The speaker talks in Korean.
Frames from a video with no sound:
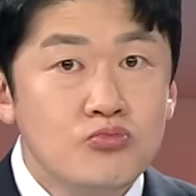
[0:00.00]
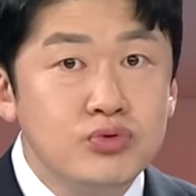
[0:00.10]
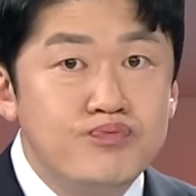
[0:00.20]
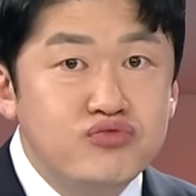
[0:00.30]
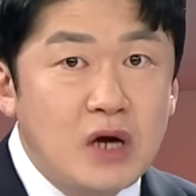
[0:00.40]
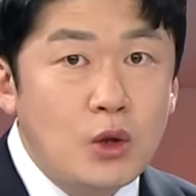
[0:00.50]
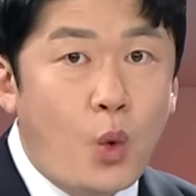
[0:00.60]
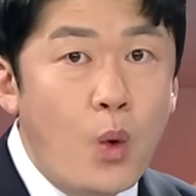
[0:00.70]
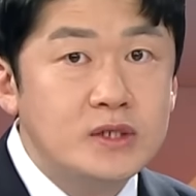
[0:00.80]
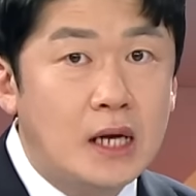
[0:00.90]
그 북한
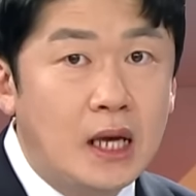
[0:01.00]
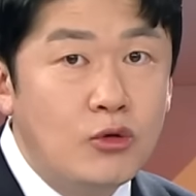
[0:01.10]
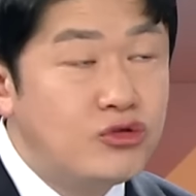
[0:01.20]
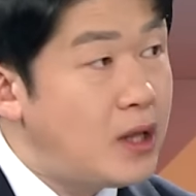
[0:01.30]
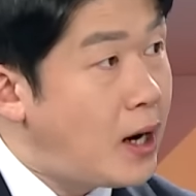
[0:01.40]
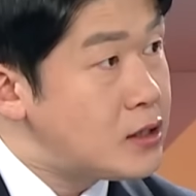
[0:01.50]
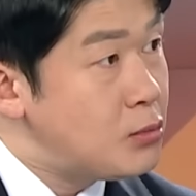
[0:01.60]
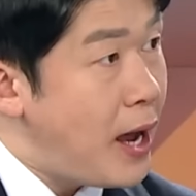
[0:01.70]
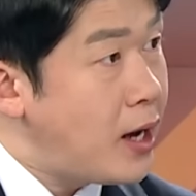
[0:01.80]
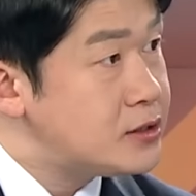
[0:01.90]
공산당이 우리나라에서
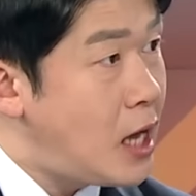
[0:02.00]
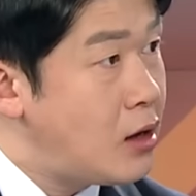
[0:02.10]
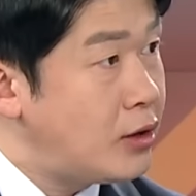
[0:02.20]
뭐 행사한